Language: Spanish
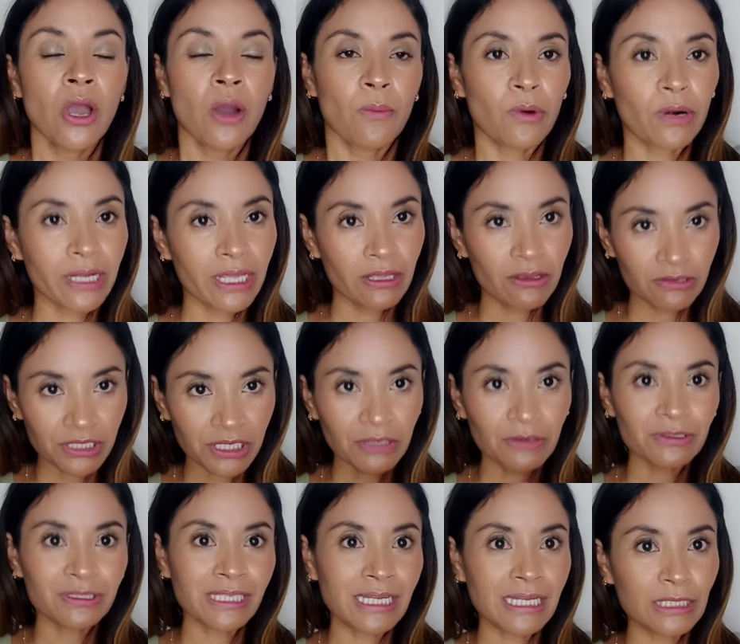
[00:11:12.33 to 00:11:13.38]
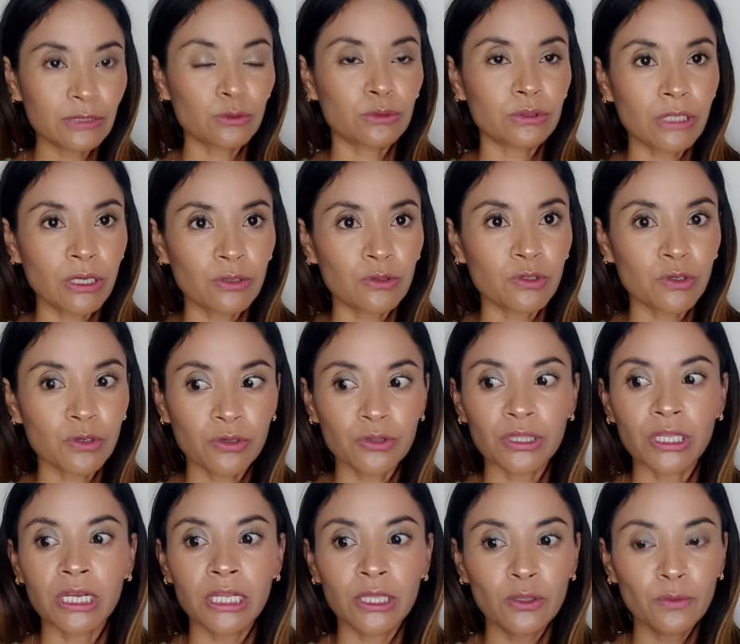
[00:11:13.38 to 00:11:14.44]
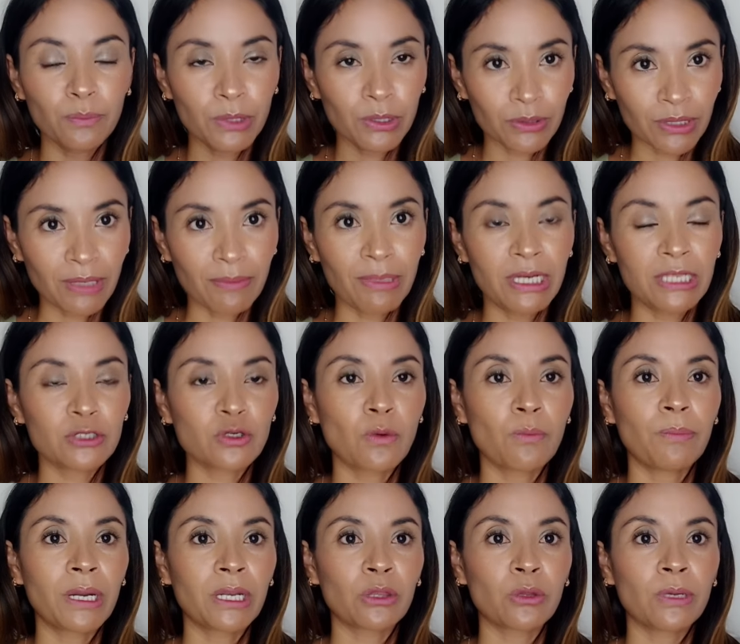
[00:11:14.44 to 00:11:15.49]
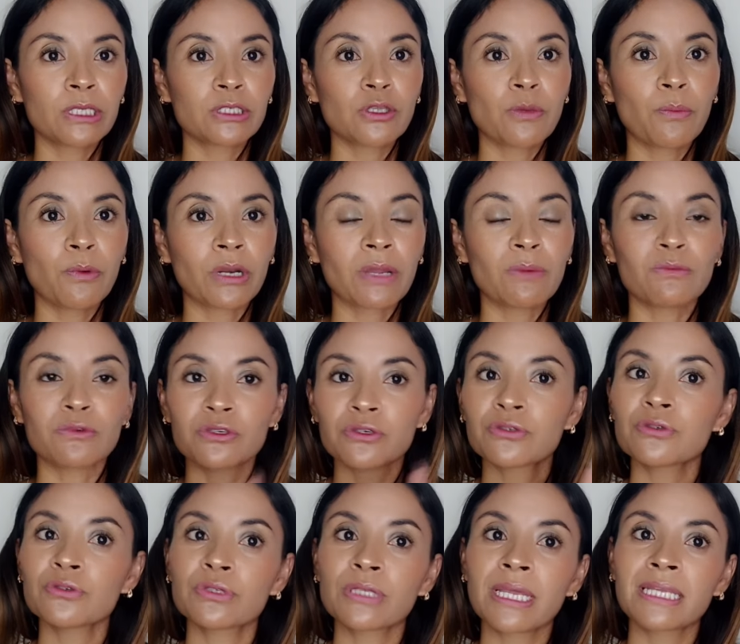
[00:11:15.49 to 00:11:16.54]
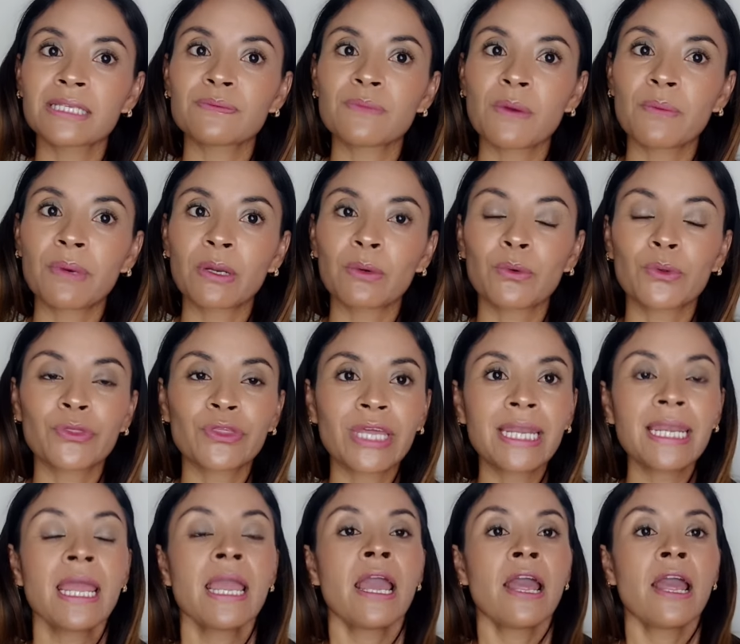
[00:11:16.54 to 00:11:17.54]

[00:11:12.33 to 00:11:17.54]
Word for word: porque yo sé que a ustedes les gusta otro contenido, pero también les comparto esto porque muchos de ustedes me preguntan